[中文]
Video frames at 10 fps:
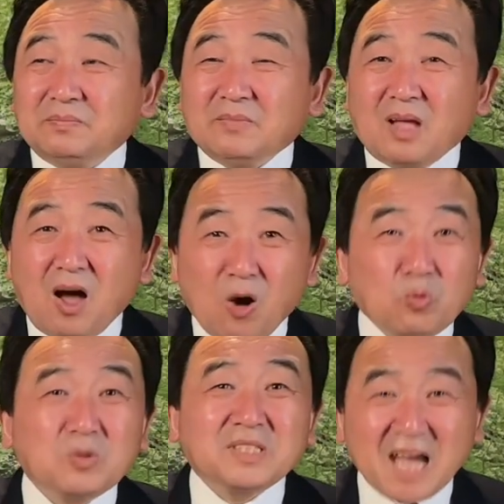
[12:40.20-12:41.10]
毫
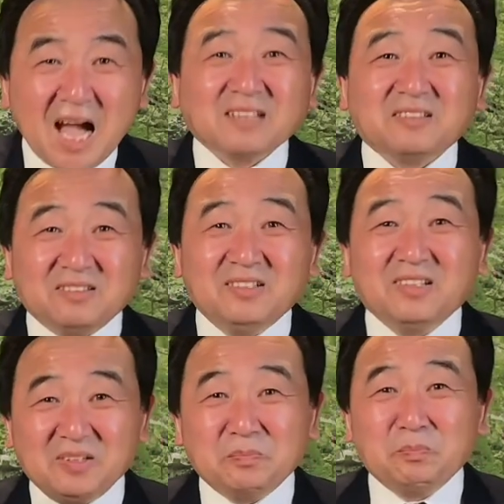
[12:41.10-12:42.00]
无价值
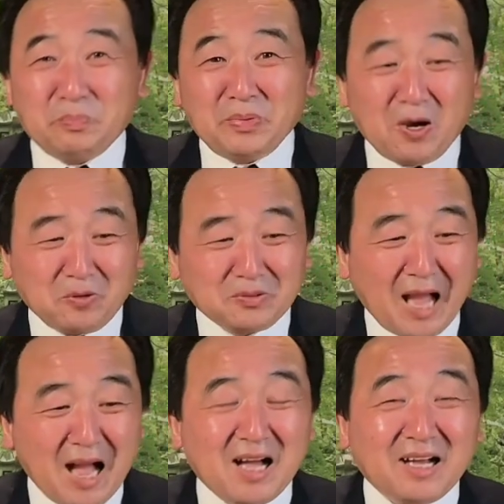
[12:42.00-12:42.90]
的表
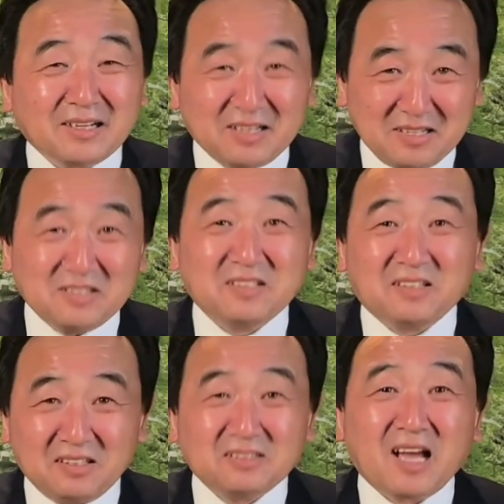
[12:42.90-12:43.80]
达给自
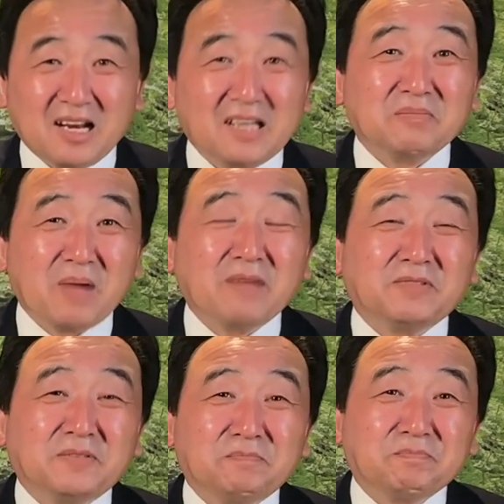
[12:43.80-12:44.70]
己带来的麻烦，